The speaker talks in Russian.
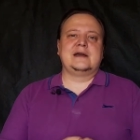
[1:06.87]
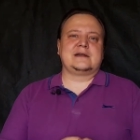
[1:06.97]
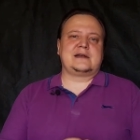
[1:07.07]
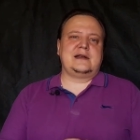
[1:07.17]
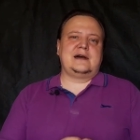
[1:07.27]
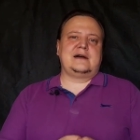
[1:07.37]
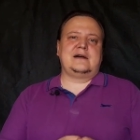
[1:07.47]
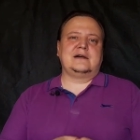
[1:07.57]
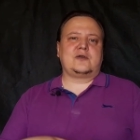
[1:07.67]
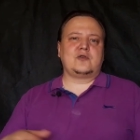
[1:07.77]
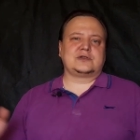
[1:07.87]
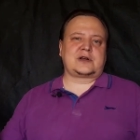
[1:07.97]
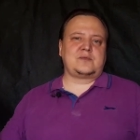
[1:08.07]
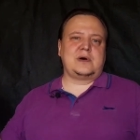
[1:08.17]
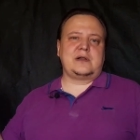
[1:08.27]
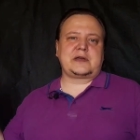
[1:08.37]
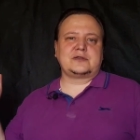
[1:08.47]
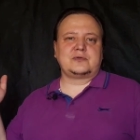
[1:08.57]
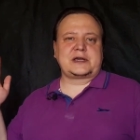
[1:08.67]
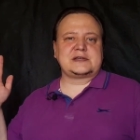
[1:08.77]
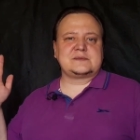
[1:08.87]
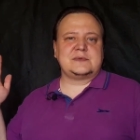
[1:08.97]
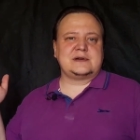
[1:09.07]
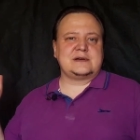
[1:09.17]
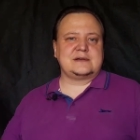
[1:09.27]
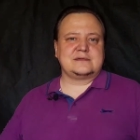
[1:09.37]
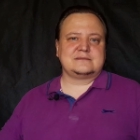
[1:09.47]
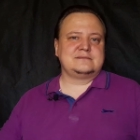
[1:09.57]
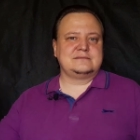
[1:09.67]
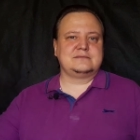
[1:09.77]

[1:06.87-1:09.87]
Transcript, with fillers: для охоты, рыбалки, туризма,